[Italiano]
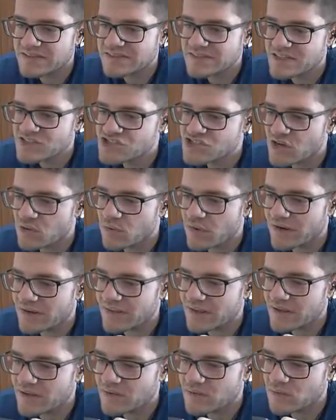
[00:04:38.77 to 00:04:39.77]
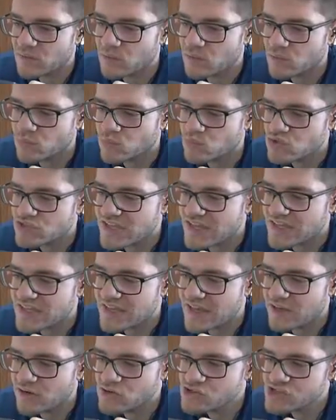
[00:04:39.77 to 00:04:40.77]
se c'è qualche... un
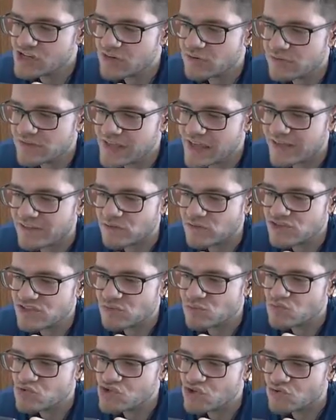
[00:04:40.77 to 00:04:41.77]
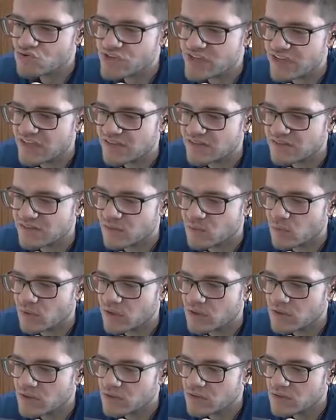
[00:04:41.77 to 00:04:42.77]
secchiello. Non c'è niente, non c'è, niente qua.
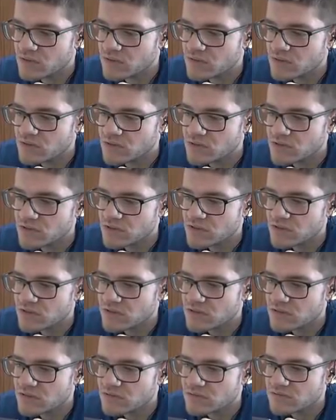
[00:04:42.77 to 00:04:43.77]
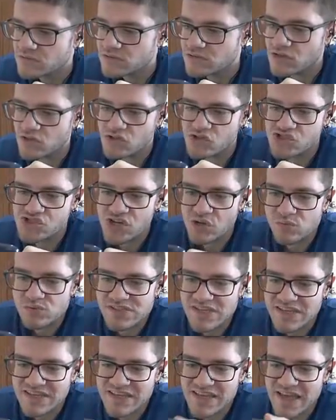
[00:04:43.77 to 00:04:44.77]
Non c'è un
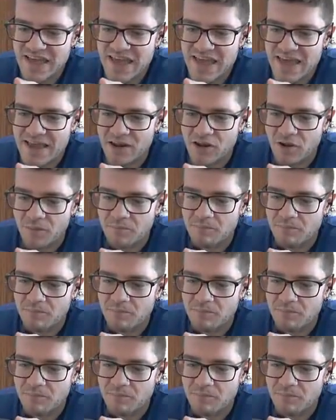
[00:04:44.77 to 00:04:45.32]
secchiello,